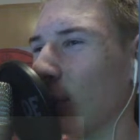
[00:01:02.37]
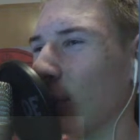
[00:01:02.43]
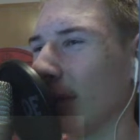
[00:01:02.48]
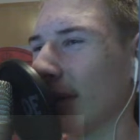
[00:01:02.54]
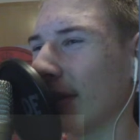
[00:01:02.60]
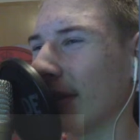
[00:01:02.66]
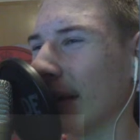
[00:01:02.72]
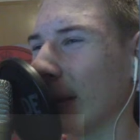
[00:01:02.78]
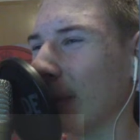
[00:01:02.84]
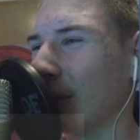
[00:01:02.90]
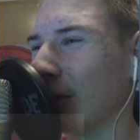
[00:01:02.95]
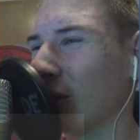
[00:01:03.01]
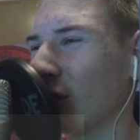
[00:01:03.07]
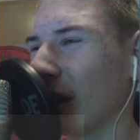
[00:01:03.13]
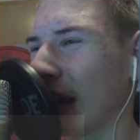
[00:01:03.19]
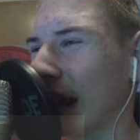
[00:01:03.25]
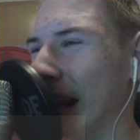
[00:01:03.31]
gut
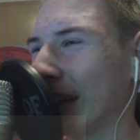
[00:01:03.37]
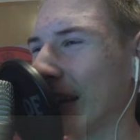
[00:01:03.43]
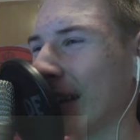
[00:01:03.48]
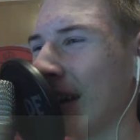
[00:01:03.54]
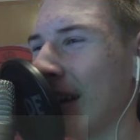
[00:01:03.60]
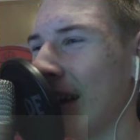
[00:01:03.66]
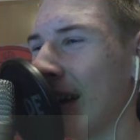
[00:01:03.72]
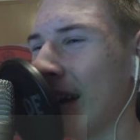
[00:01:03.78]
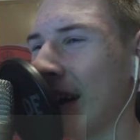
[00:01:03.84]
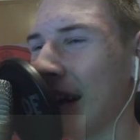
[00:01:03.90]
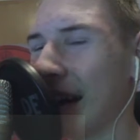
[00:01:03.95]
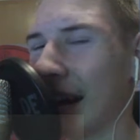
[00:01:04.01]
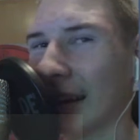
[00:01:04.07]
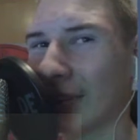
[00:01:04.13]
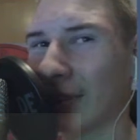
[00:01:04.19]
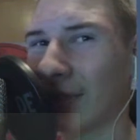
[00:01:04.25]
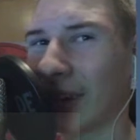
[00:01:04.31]
zusammengestellt.
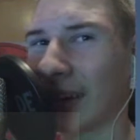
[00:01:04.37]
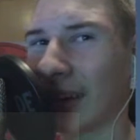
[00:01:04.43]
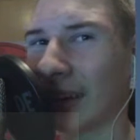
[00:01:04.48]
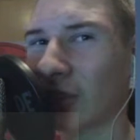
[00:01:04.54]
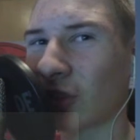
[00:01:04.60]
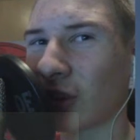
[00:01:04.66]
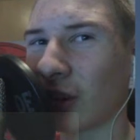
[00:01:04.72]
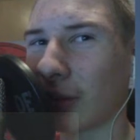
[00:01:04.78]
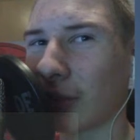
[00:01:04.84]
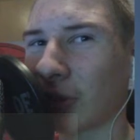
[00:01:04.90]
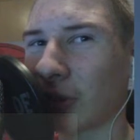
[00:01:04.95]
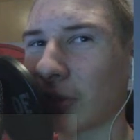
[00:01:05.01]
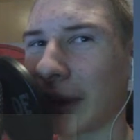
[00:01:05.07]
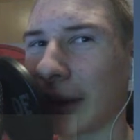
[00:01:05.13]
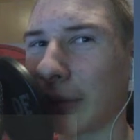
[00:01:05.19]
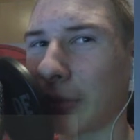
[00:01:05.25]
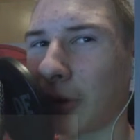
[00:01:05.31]
Also wenn ich jetzt schon eine
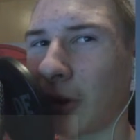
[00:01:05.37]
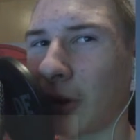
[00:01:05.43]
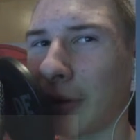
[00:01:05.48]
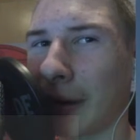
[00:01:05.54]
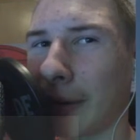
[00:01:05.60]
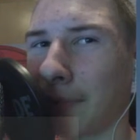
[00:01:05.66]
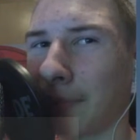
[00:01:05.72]
Beschwerde bekommen